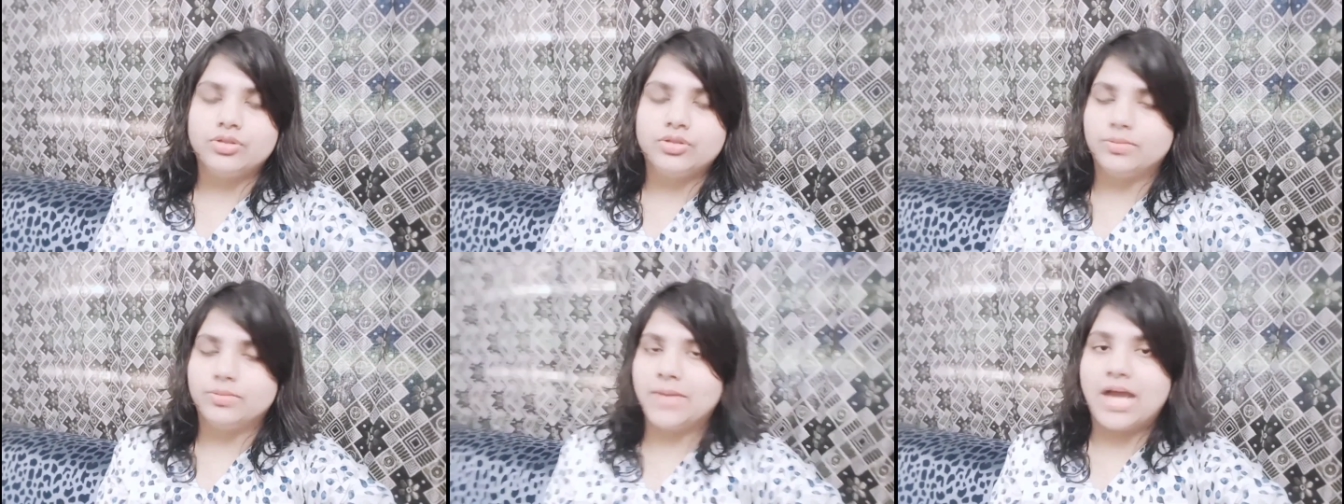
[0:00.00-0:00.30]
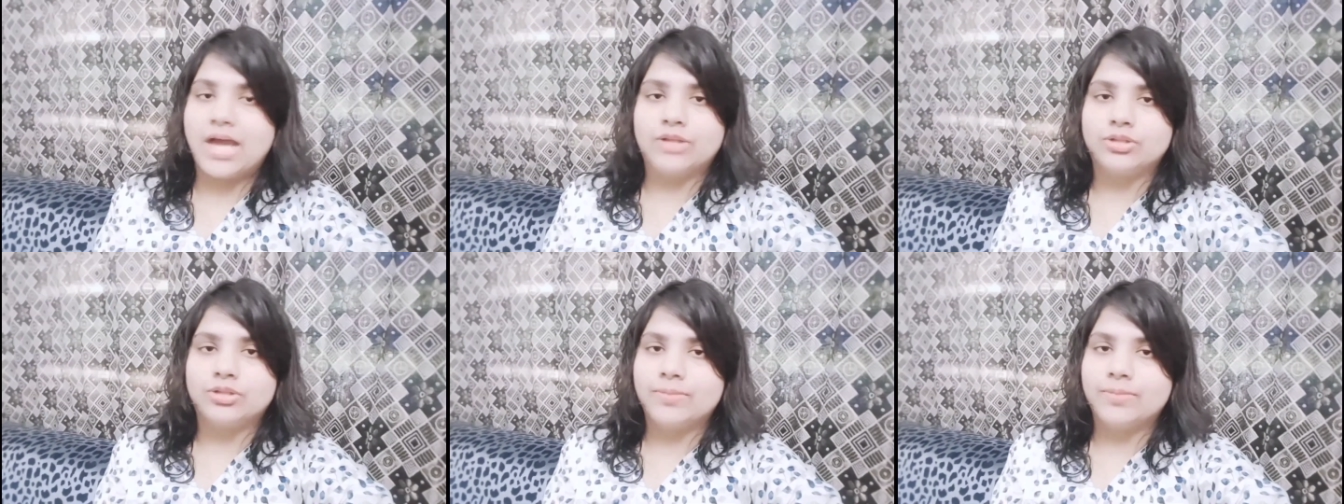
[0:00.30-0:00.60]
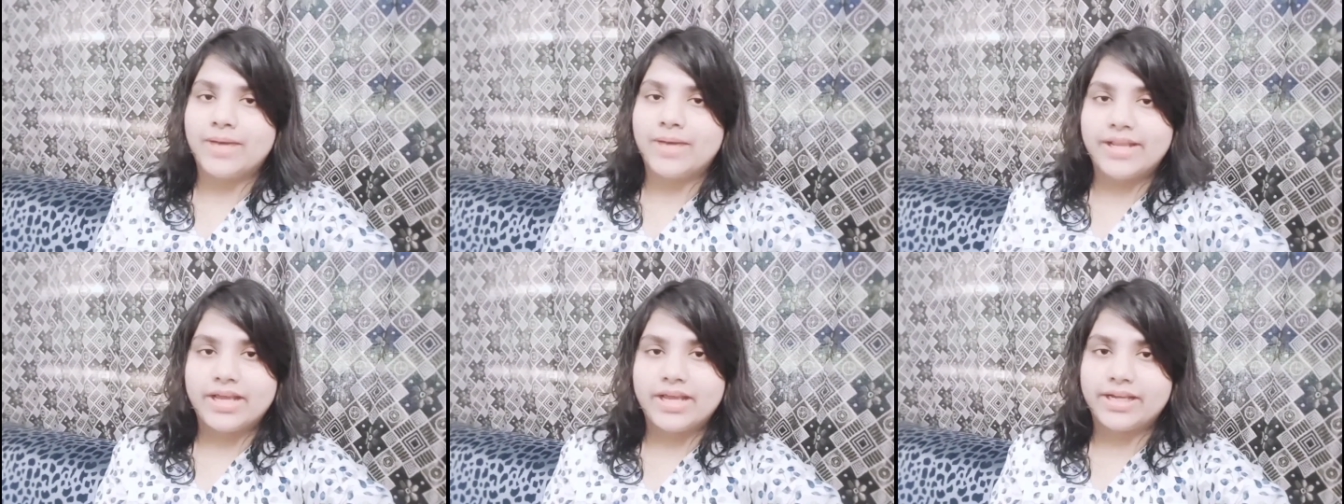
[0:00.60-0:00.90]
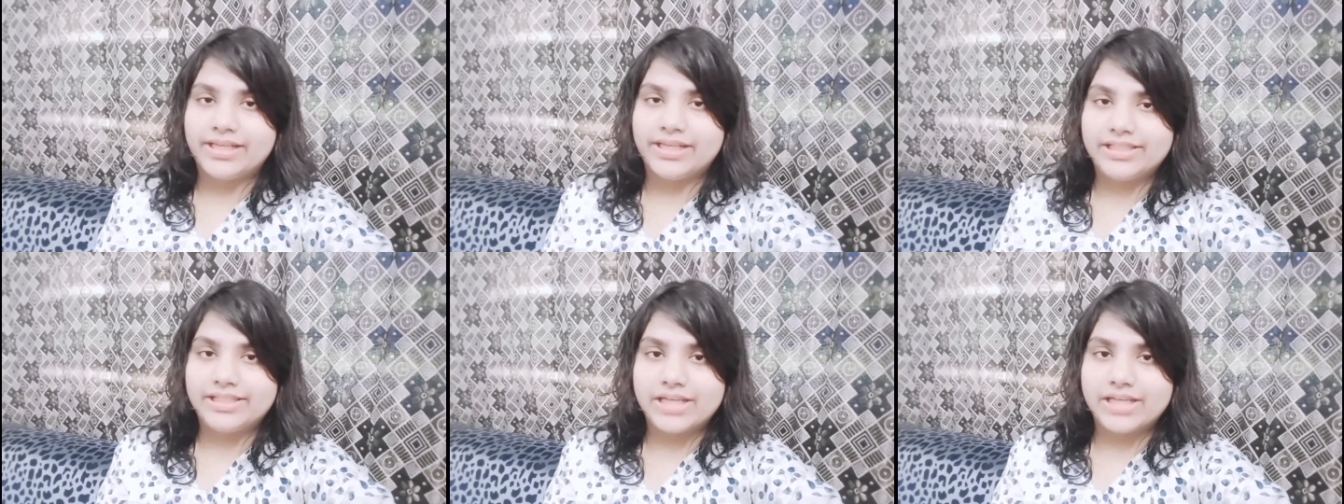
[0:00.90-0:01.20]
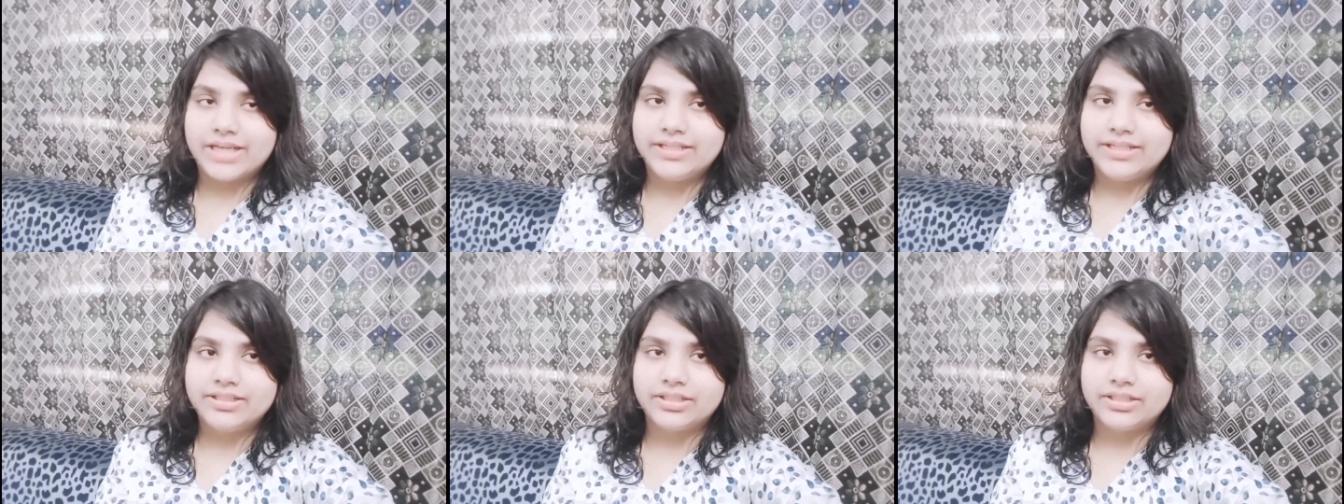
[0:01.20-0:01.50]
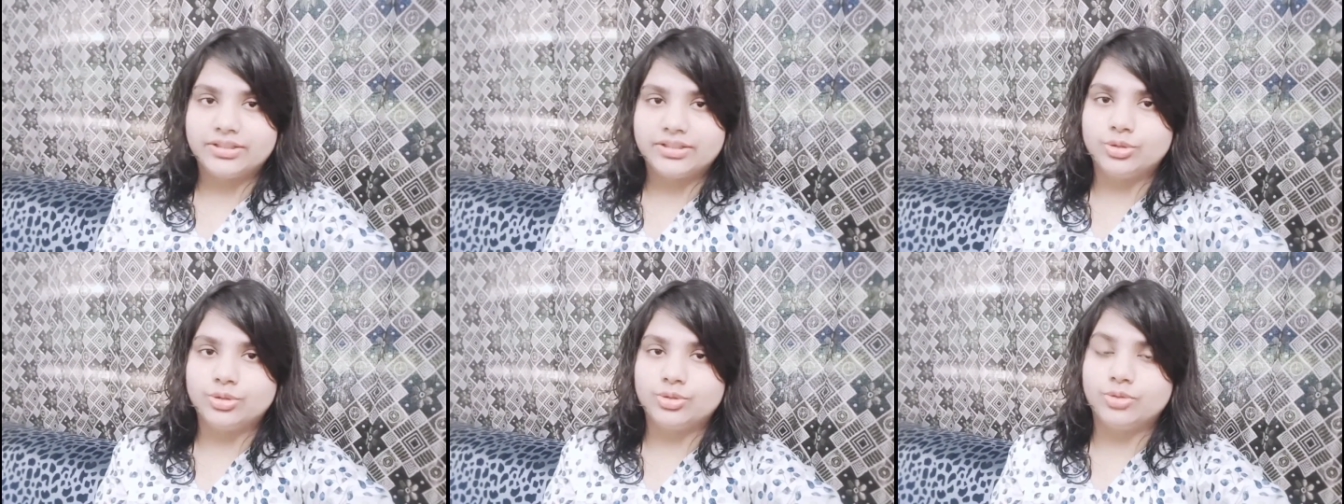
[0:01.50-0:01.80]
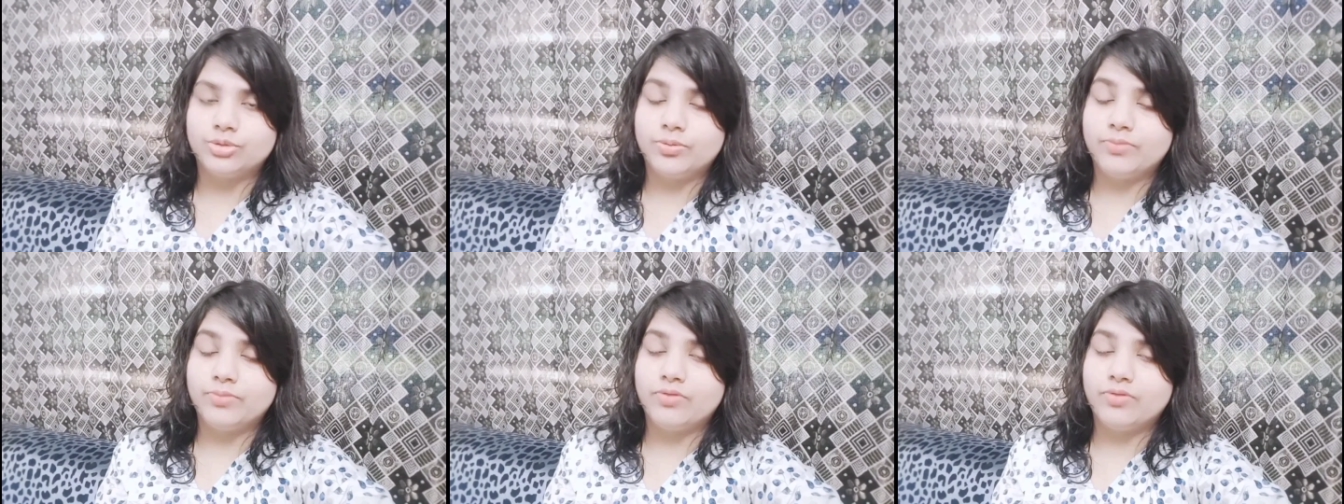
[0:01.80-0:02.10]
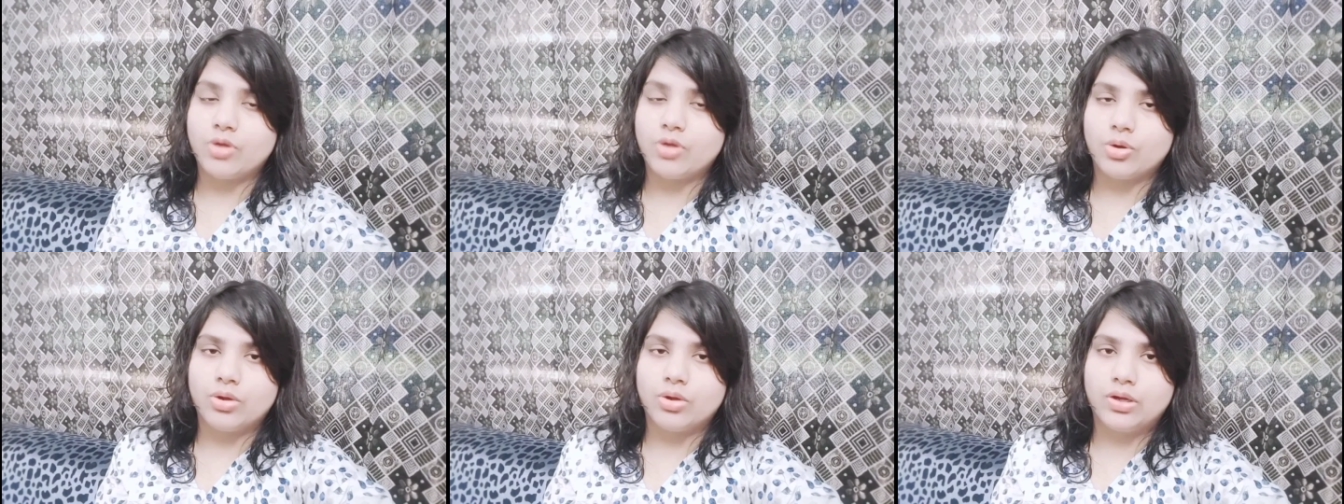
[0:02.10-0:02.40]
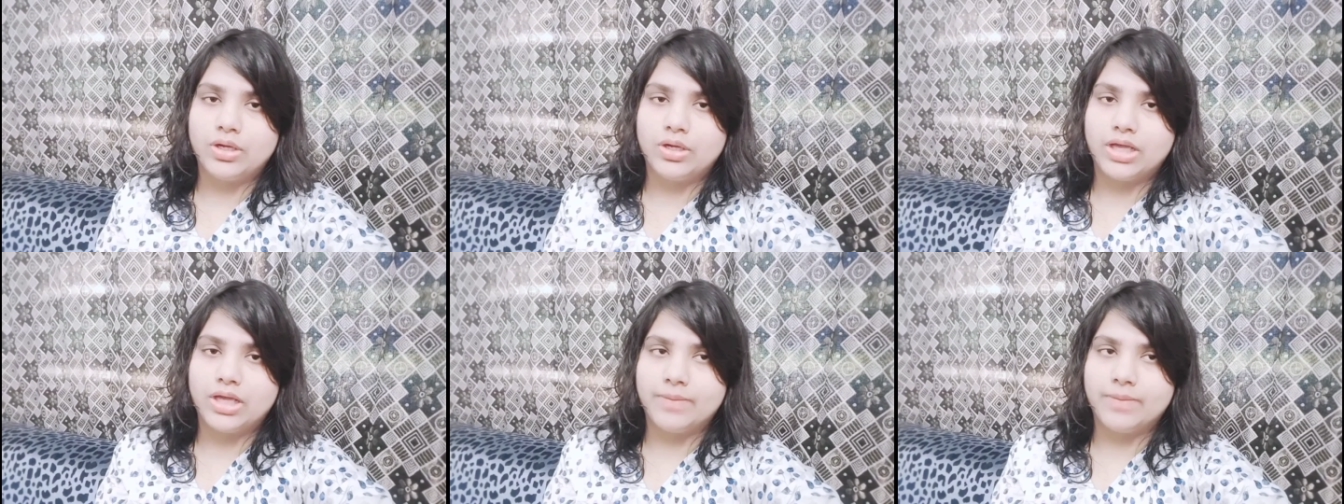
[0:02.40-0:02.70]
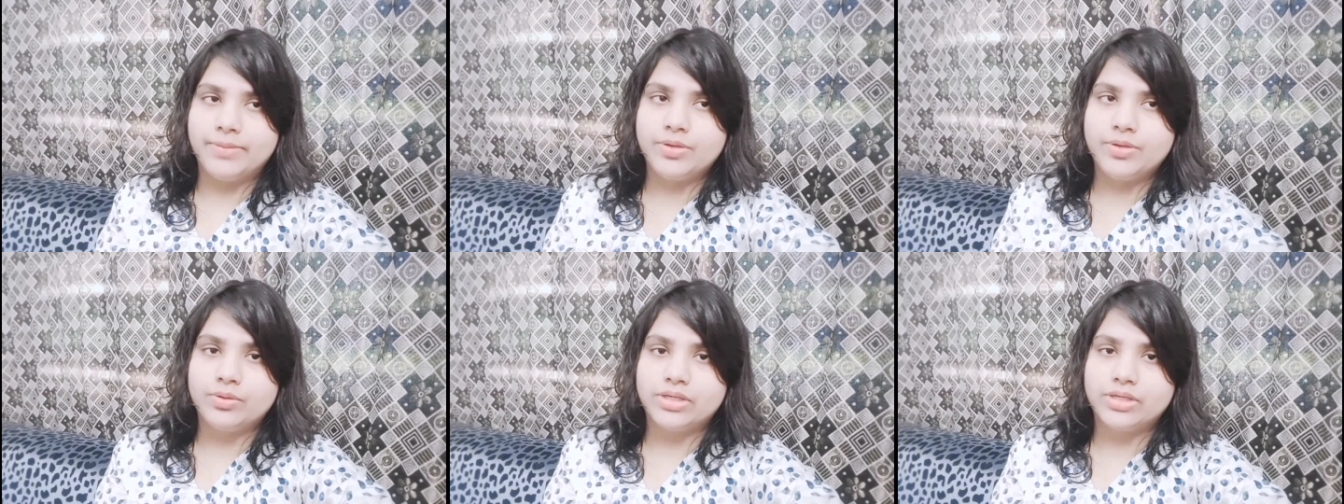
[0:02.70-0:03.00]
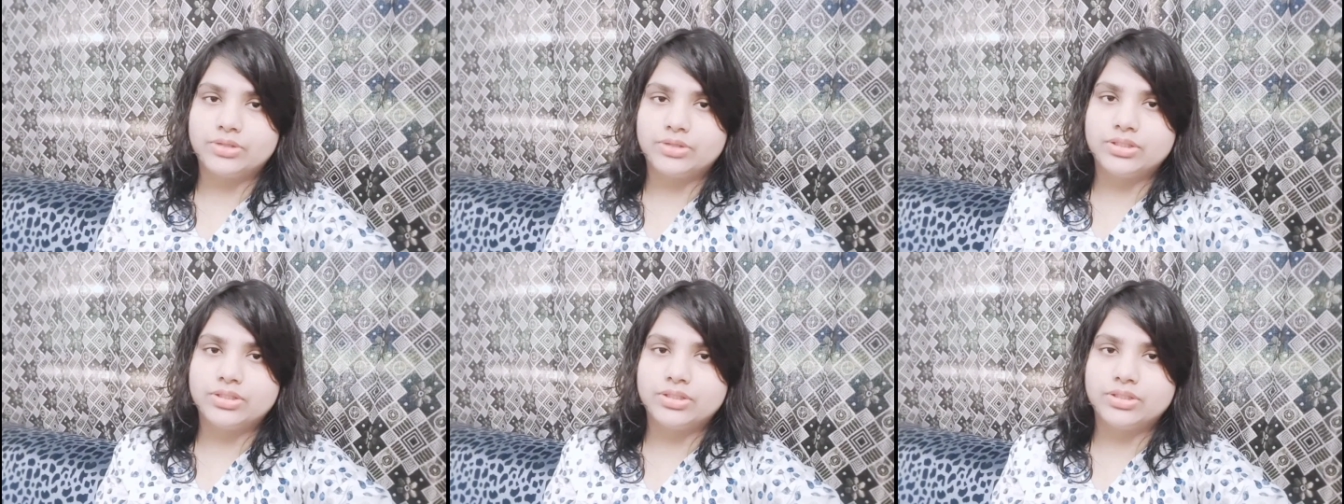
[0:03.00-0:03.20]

क्योंकि बाहर तो हमारे यहाँ कहीं जा नहीं सकते तो जो भी ब्लॉग होगा घर में ही होगा